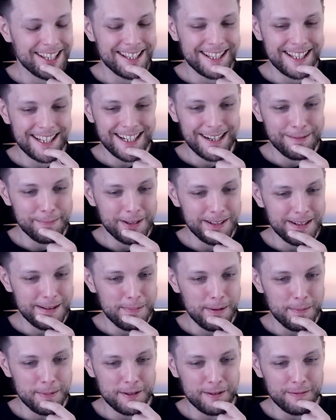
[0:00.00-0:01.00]
ten serial mnie
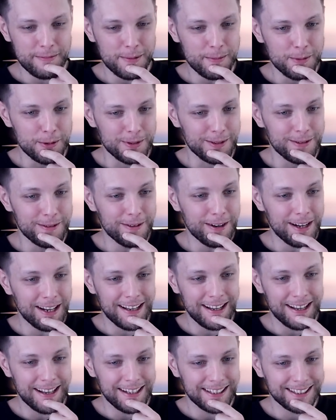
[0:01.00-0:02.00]
nie popsuł mi mózgu,
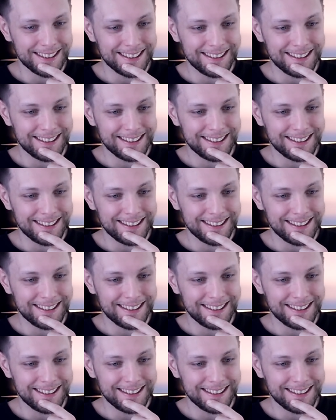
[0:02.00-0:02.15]
ale